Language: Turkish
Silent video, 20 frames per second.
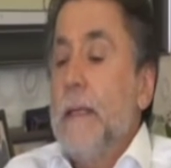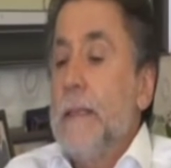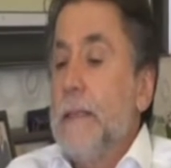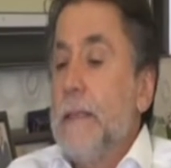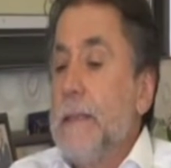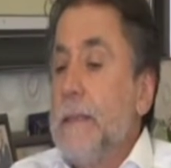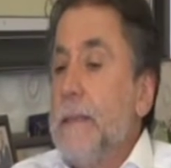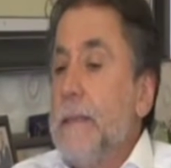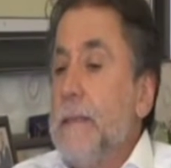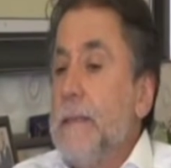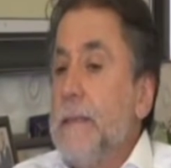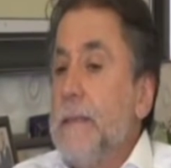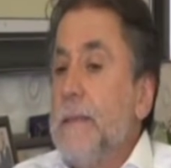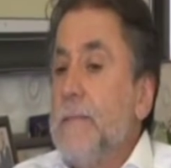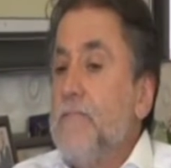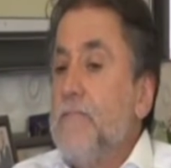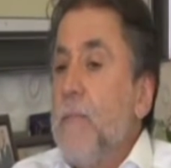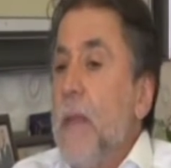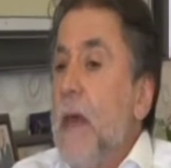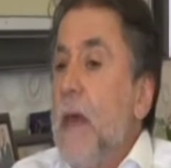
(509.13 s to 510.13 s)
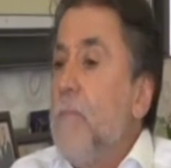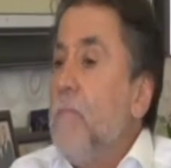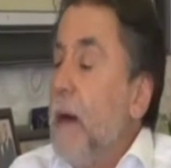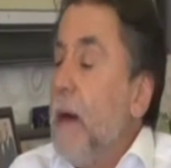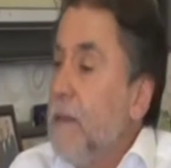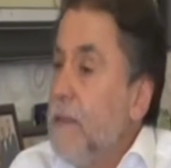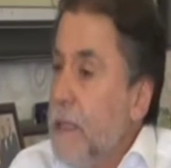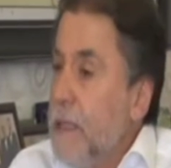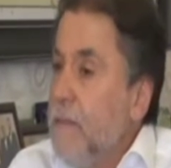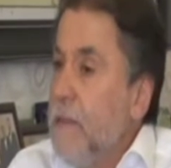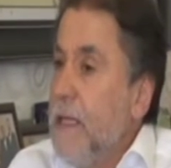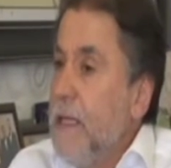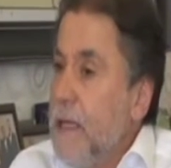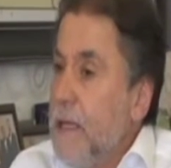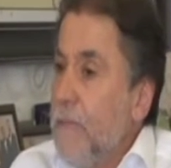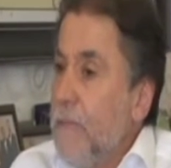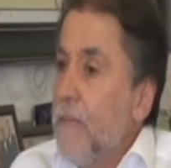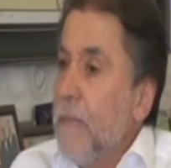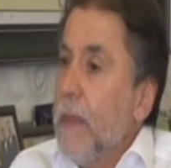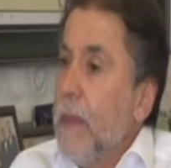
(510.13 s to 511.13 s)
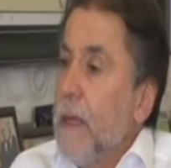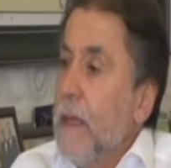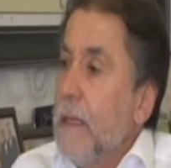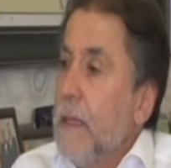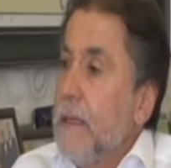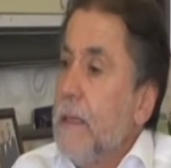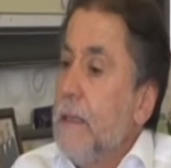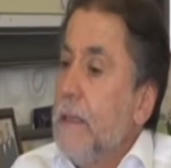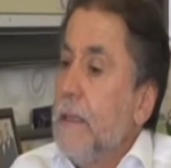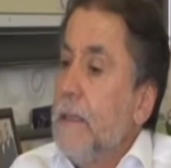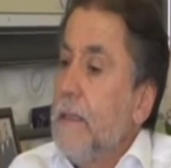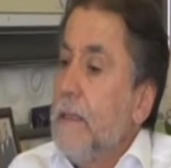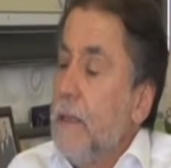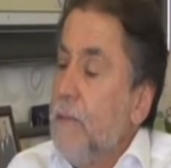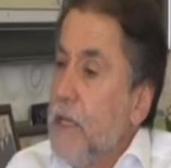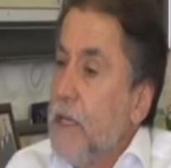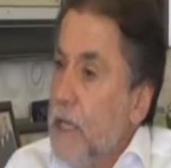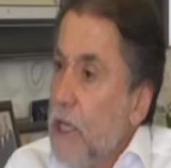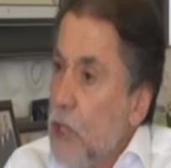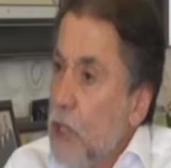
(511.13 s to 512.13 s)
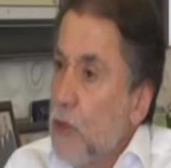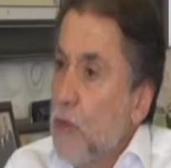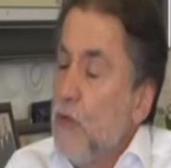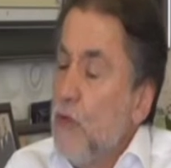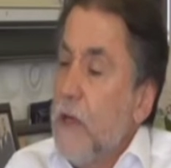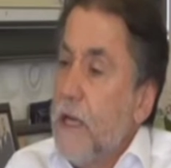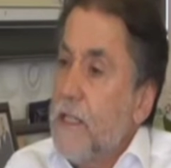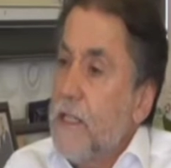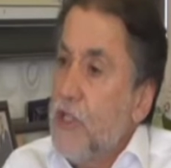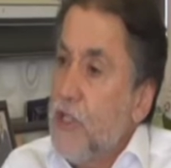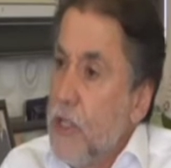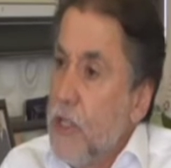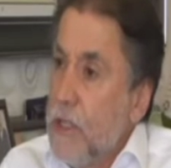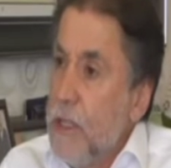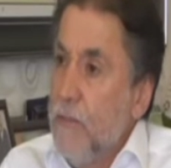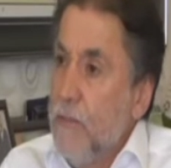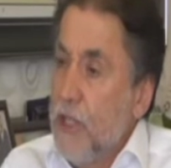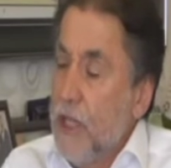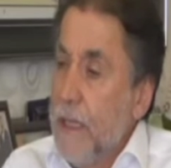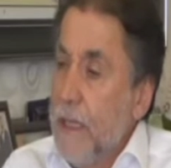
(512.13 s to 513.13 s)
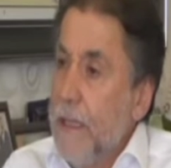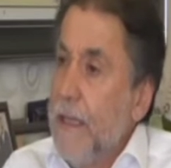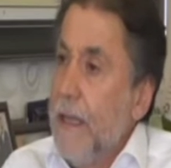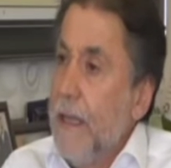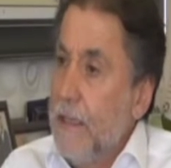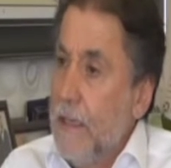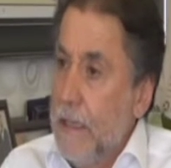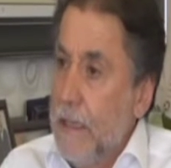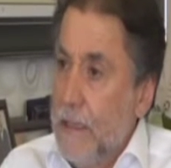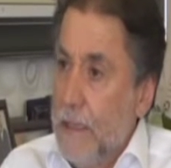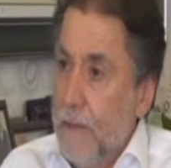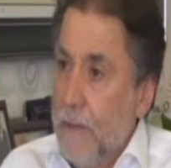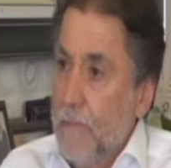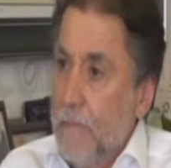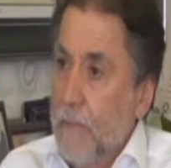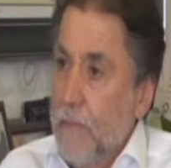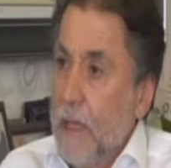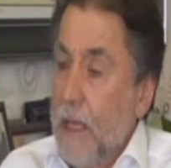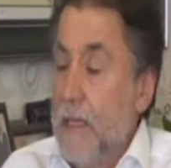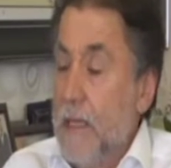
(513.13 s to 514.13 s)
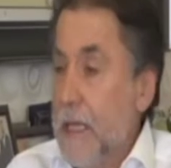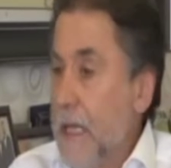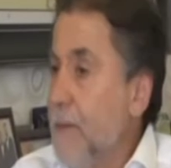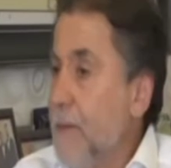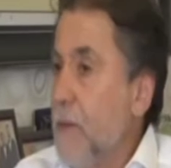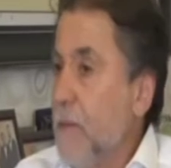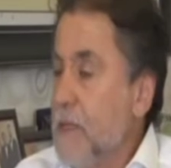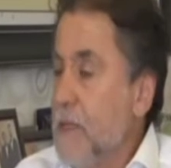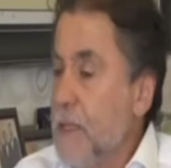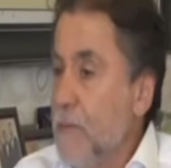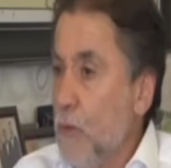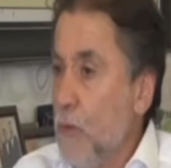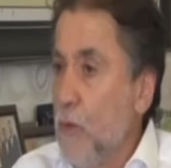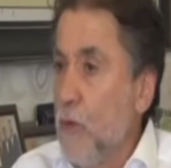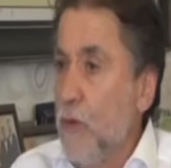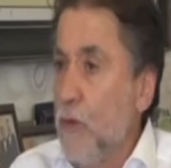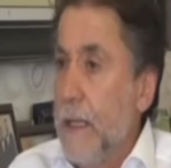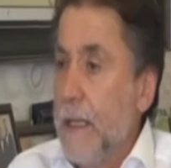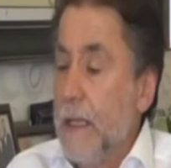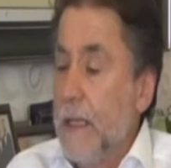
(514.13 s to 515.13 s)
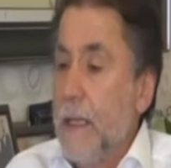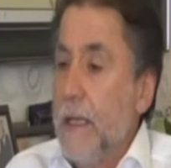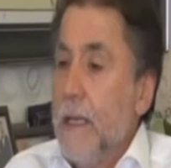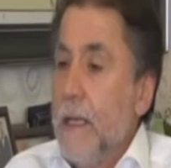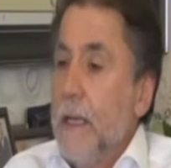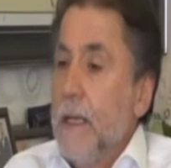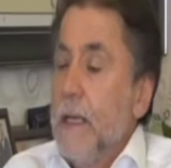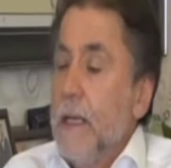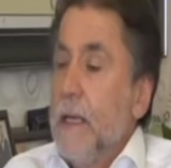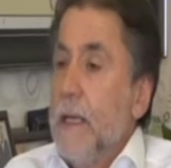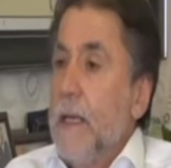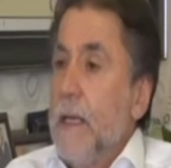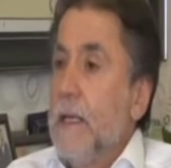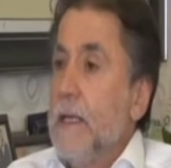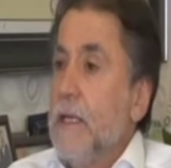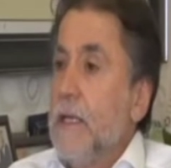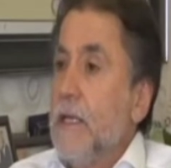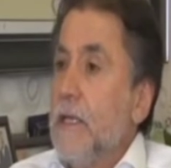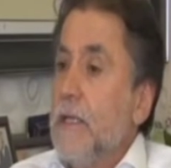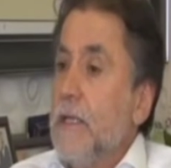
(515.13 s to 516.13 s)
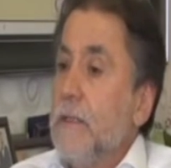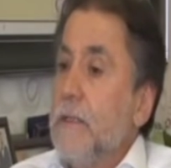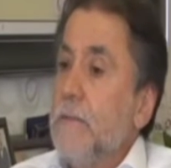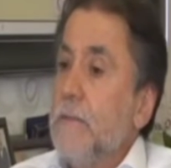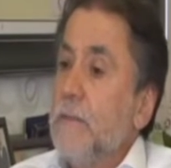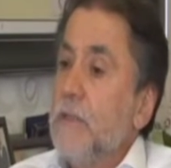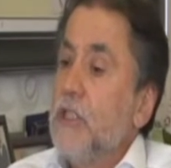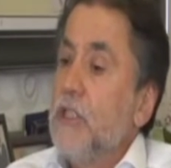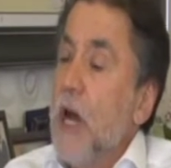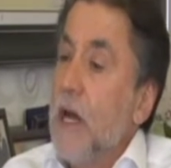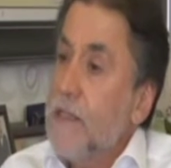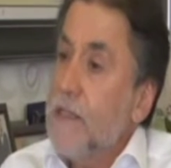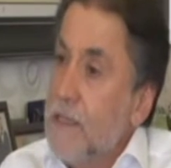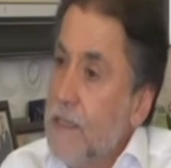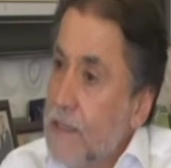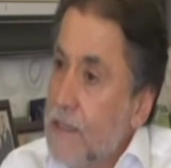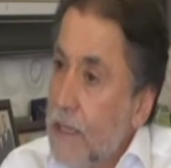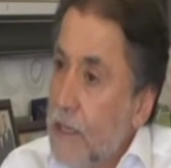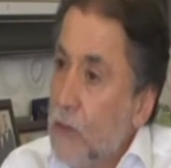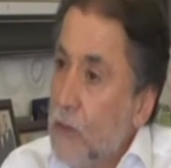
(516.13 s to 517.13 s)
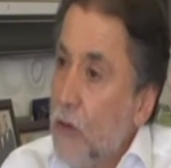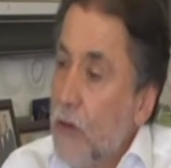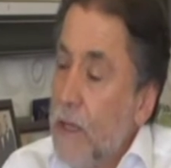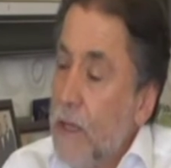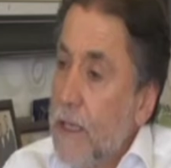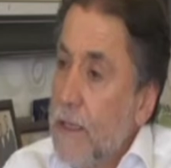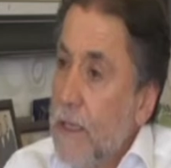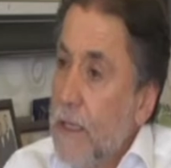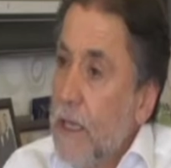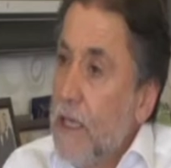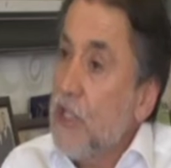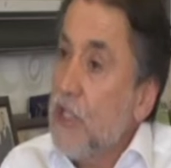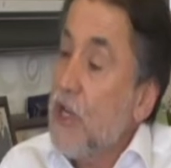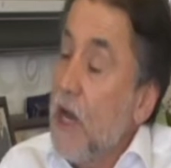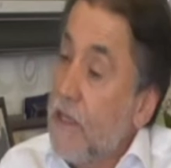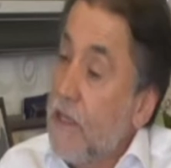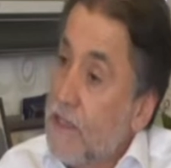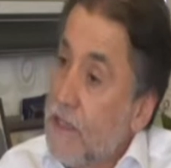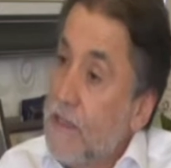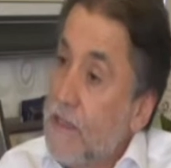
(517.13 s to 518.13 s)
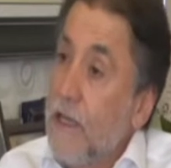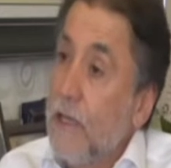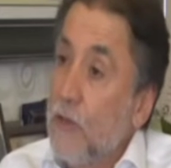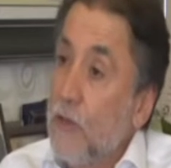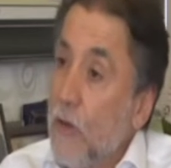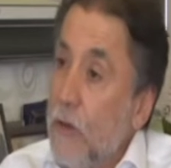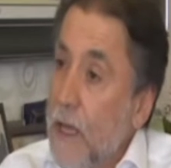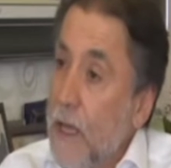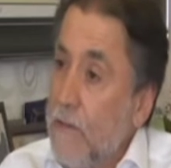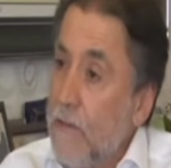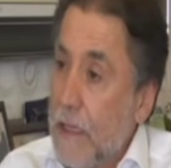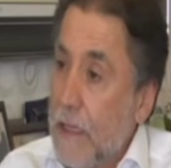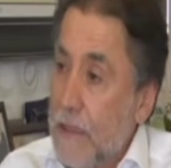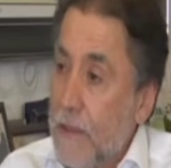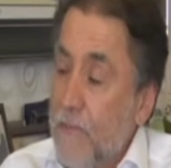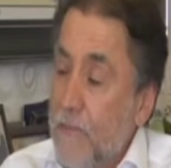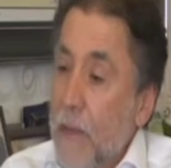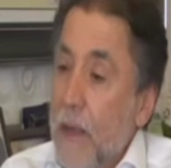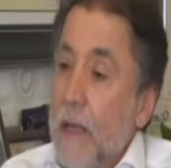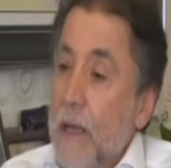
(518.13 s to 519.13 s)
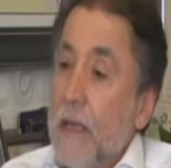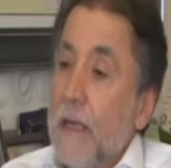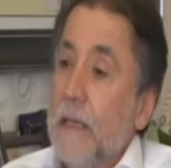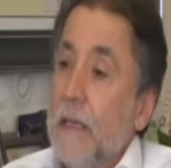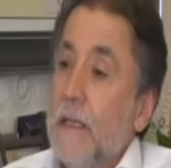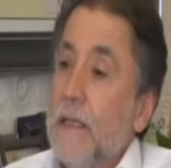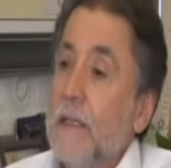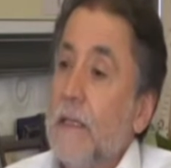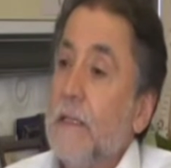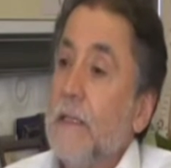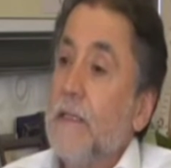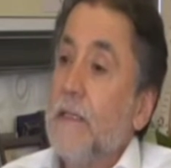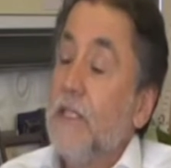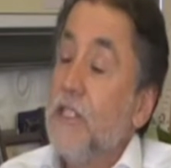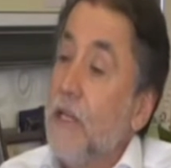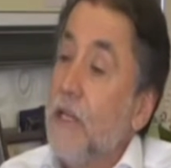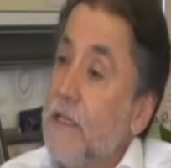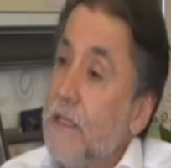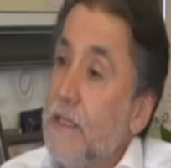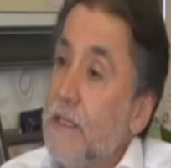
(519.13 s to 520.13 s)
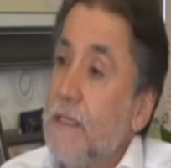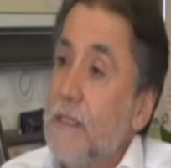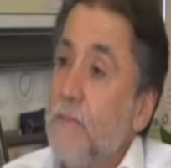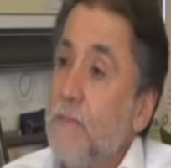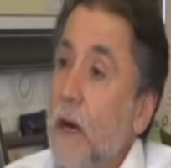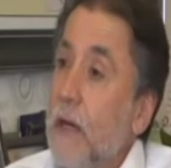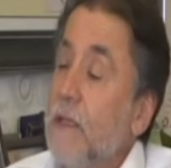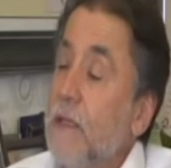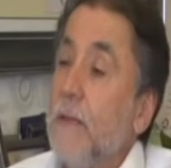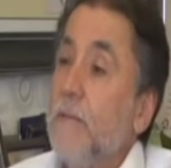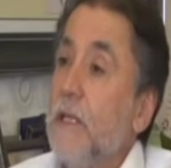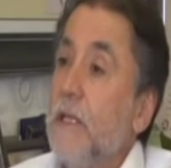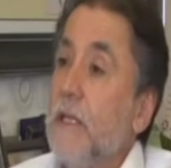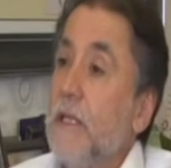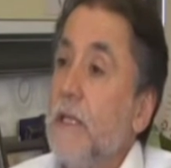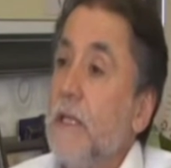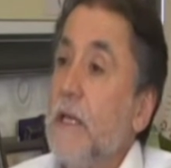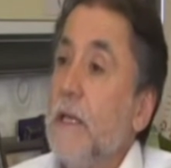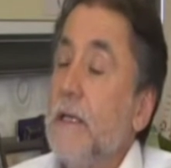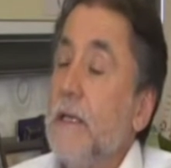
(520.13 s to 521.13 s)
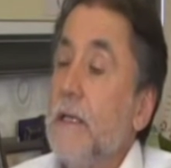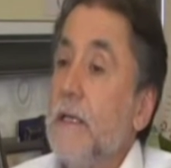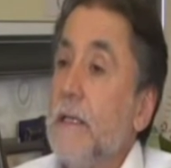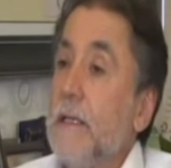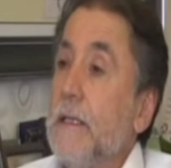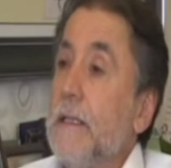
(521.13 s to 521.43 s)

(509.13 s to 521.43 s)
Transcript: E, pandemide e, tabii ki iş dünyasını ciddi bir şekilde etkiledi. Etkilememesi mümkün değil e, şanslı sektörler, şanslı sektörler var. E, diyeceksiniz pandeminin e,